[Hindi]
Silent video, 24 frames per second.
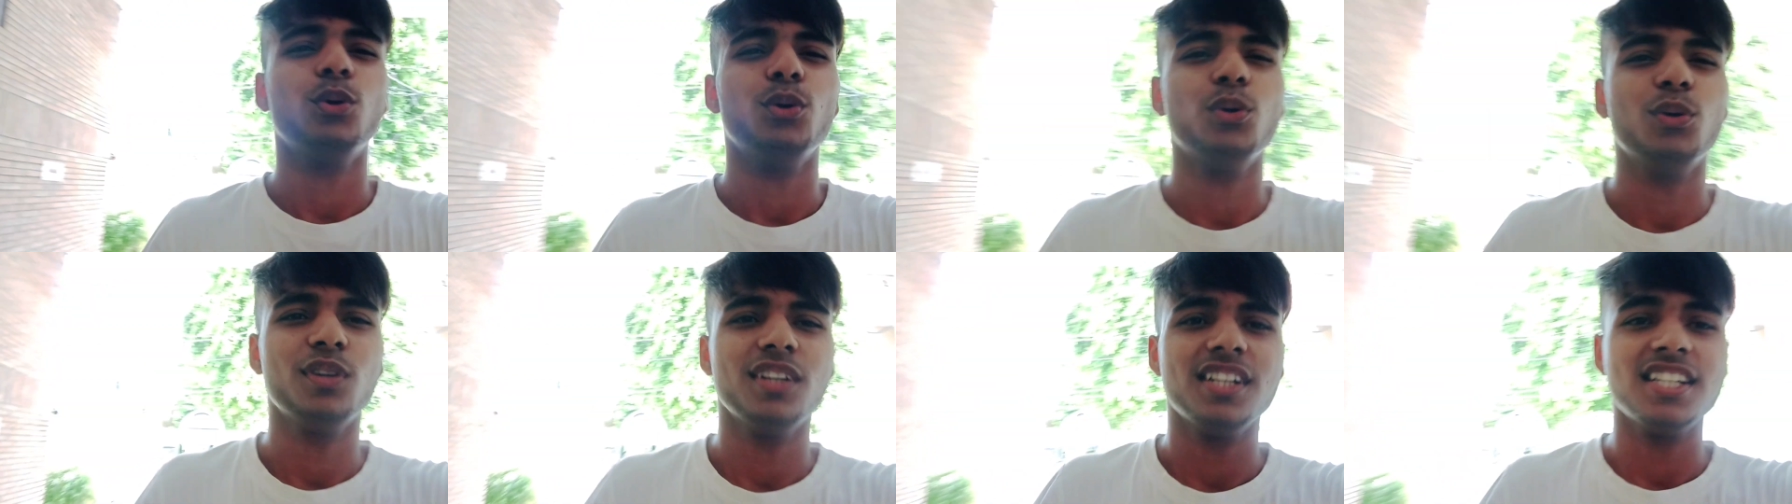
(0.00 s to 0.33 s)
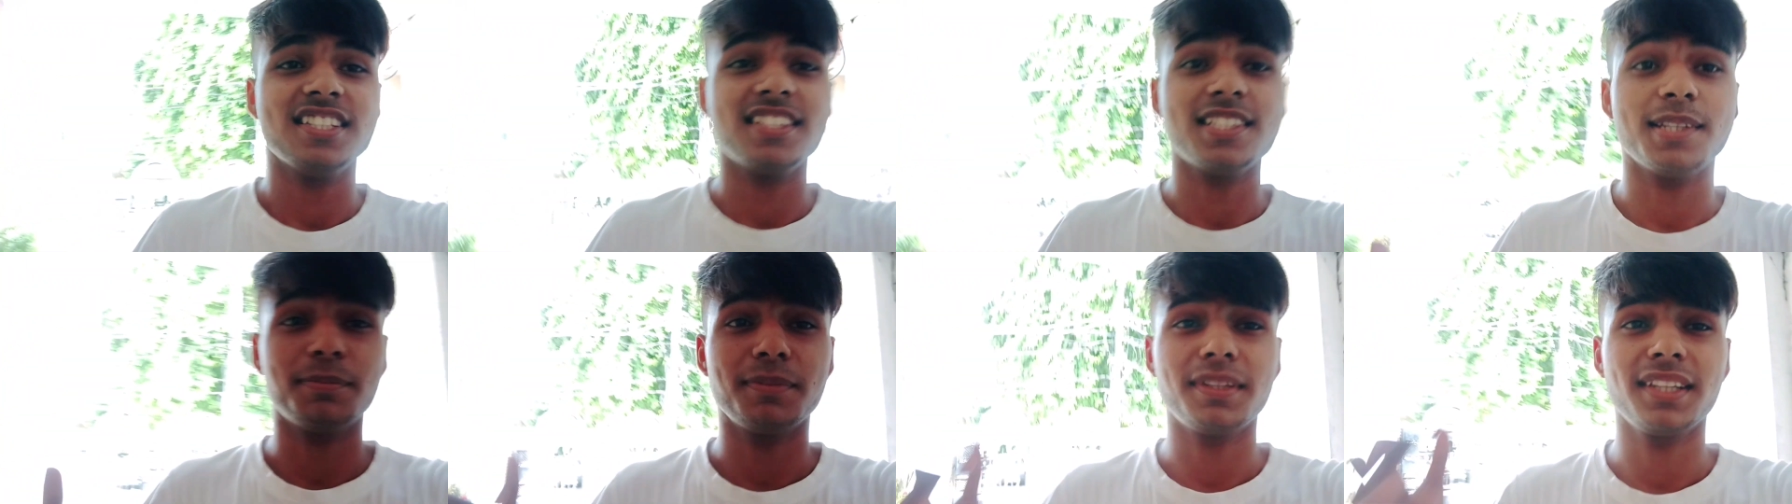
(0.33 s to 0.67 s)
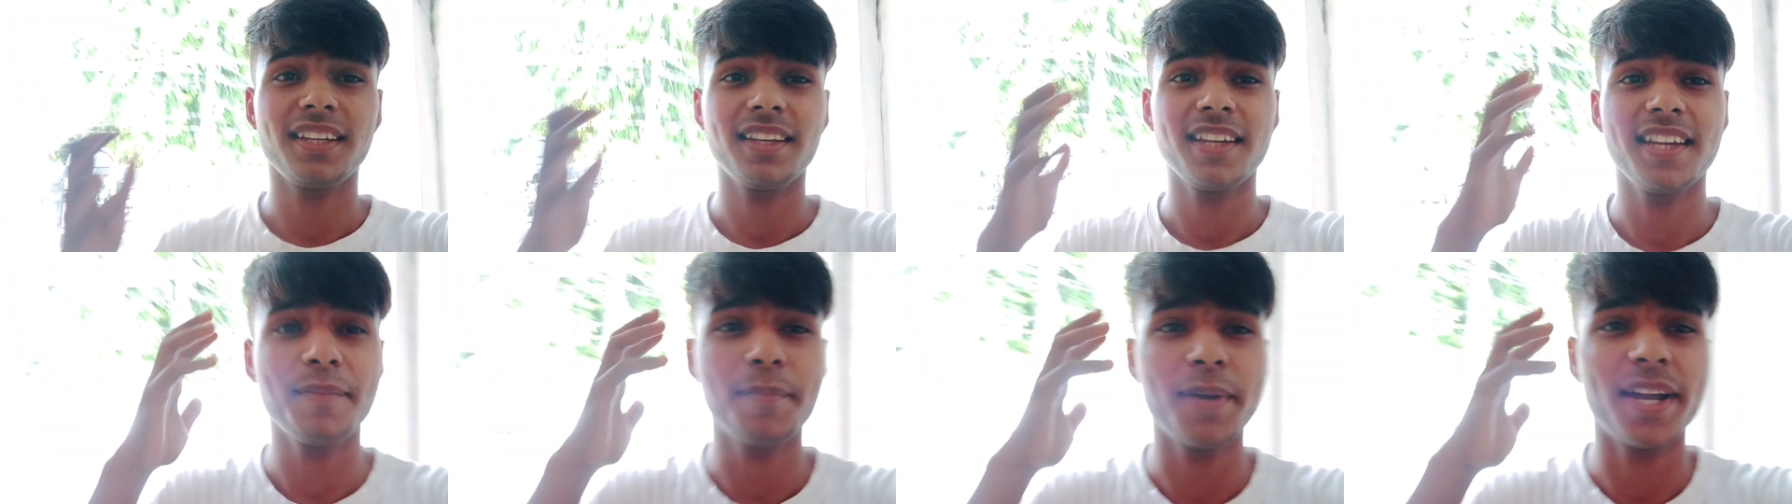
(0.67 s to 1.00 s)
तो
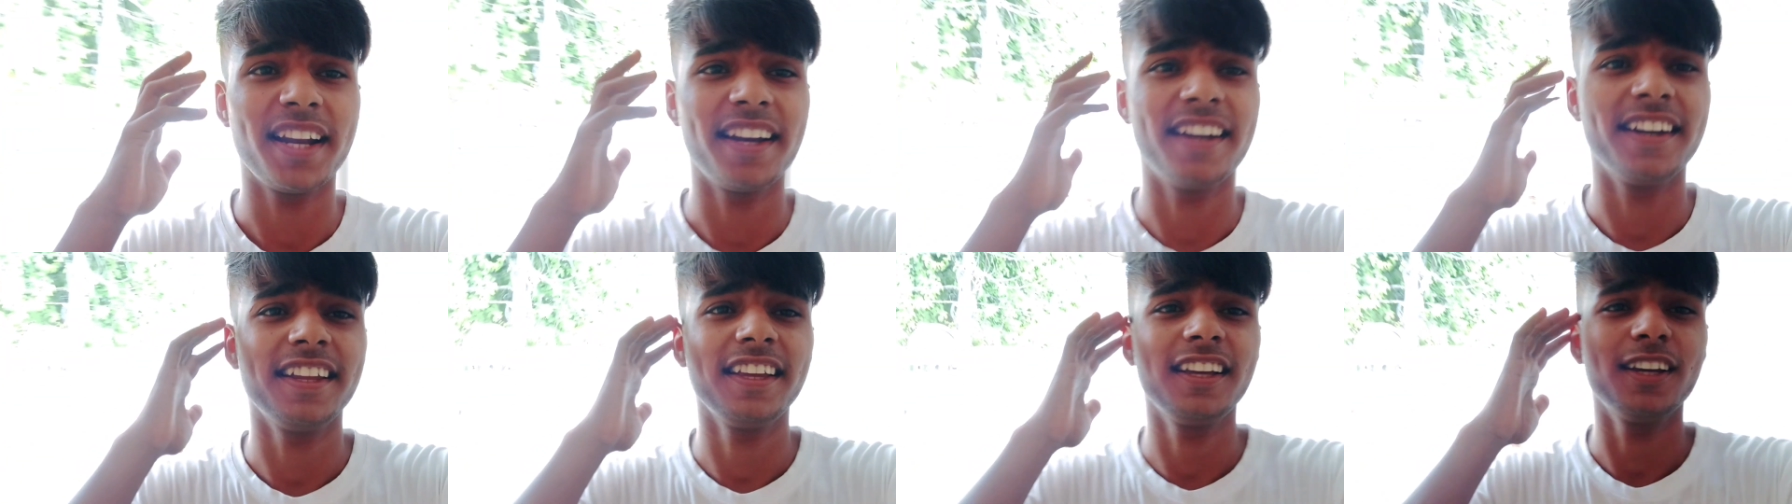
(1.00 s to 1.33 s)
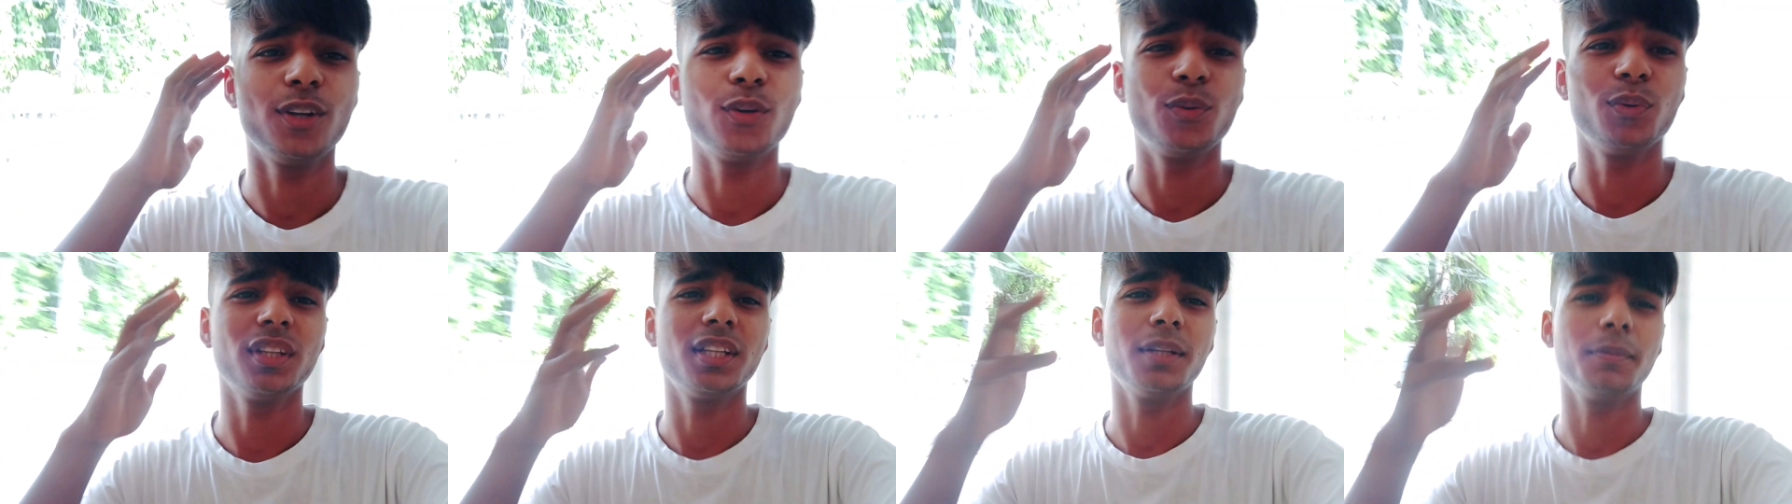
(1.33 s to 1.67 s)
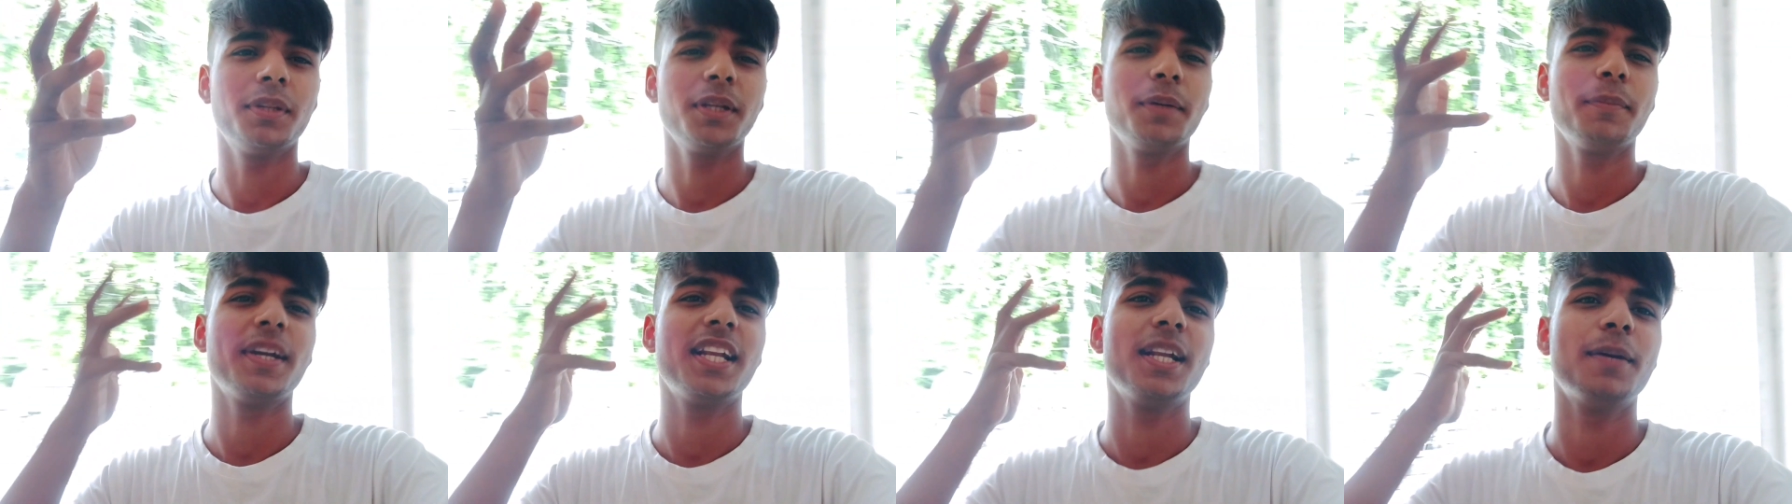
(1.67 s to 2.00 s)
जब तक ये मैं एडिटिंग
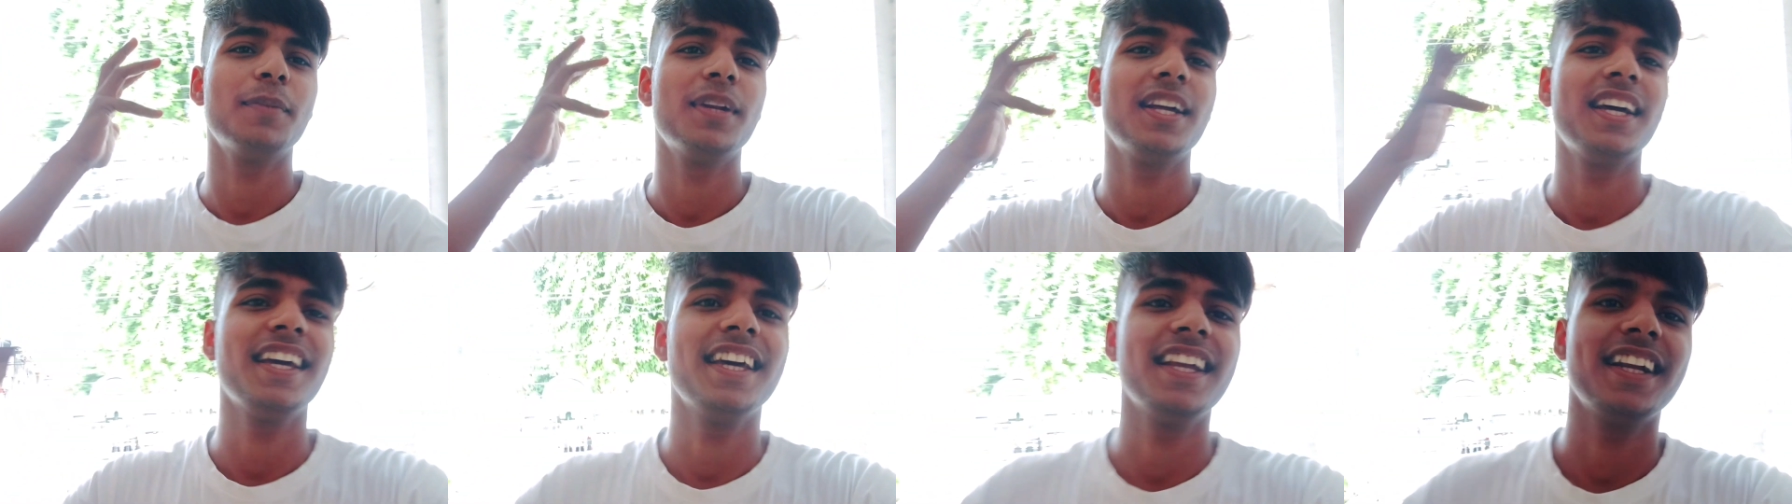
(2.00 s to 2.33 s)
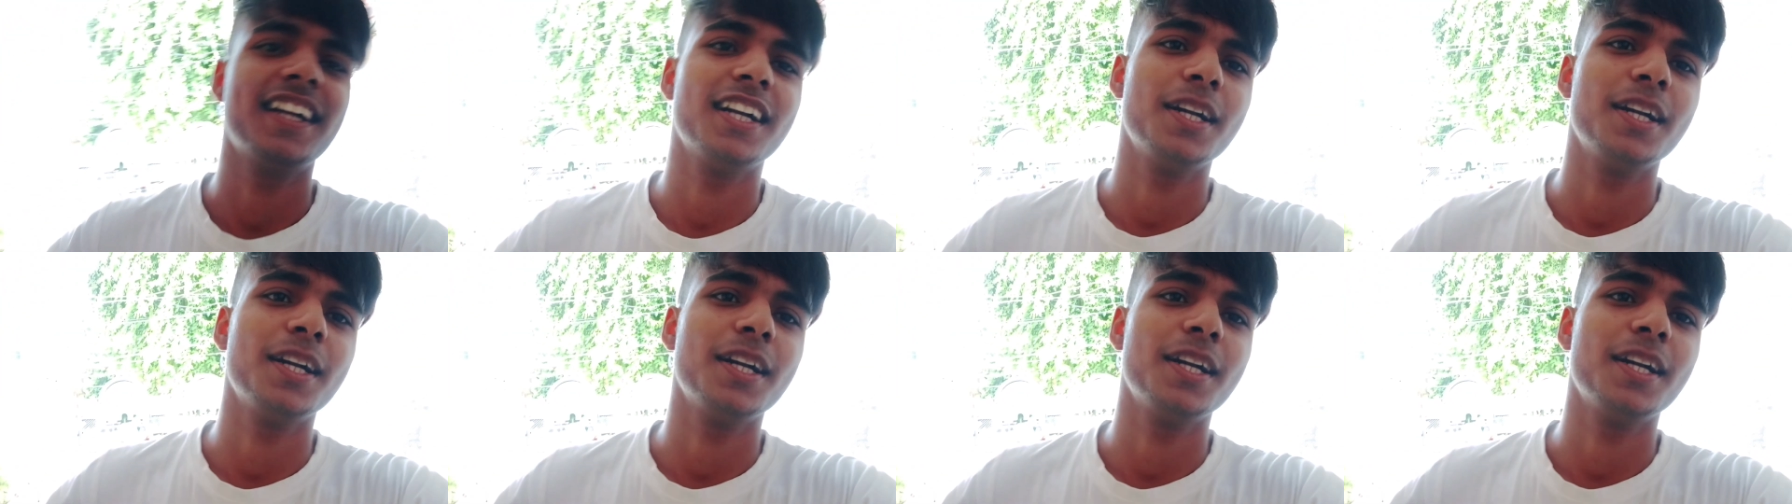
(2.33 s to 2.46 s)
करूँगा तब तक मैंने अपना